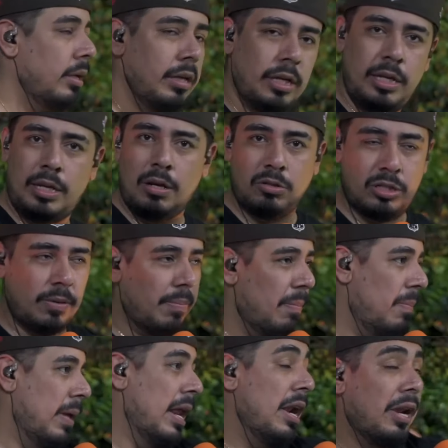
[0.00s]
Y,
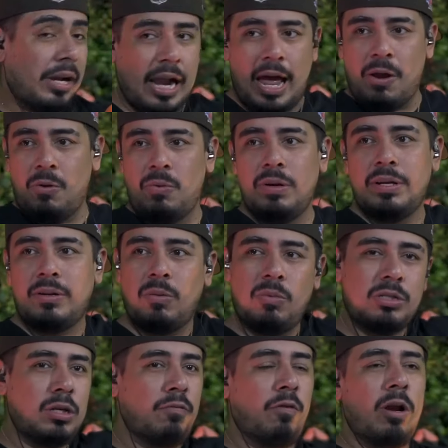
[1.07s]
Ay, bien raro, güey,
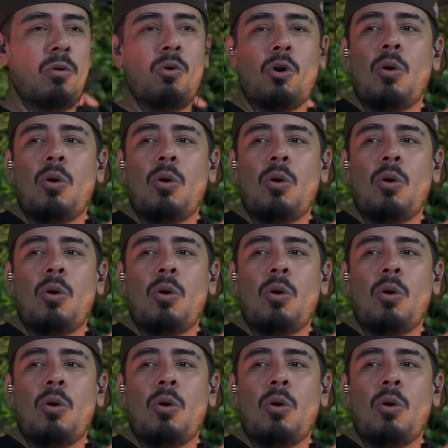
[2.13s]
como si fuera un